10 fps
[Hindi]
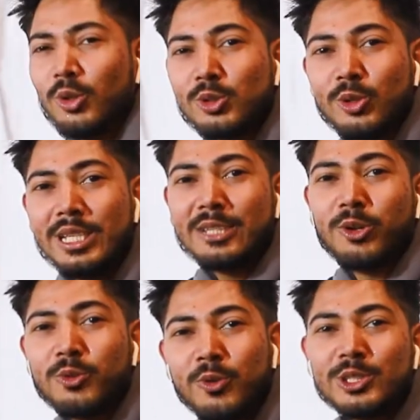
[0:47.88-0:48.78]
तो दोस्तों
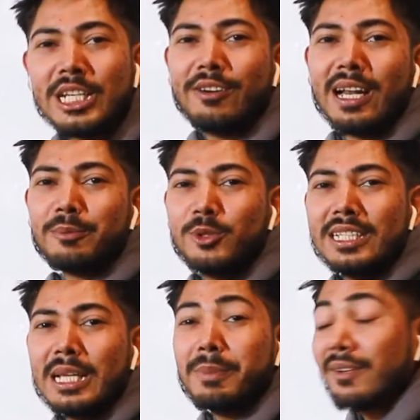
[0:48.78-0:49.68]
ये थॉटफुल शावर
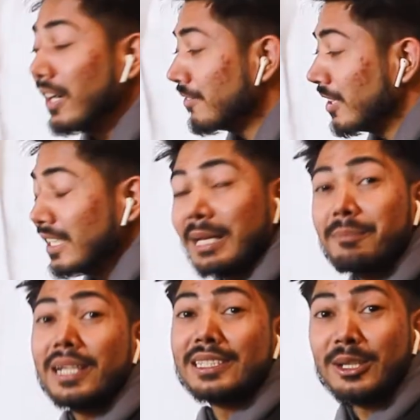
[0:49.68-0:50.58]
आपको देता है परफेक्ट
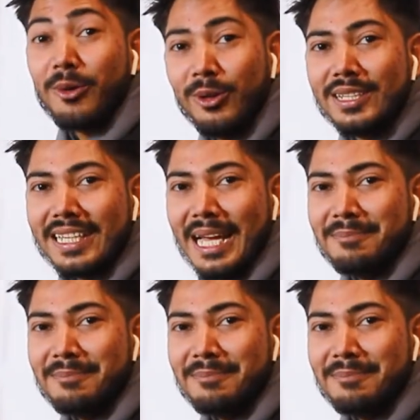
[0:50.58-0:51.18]
वाटर टेम्परेचर एवरी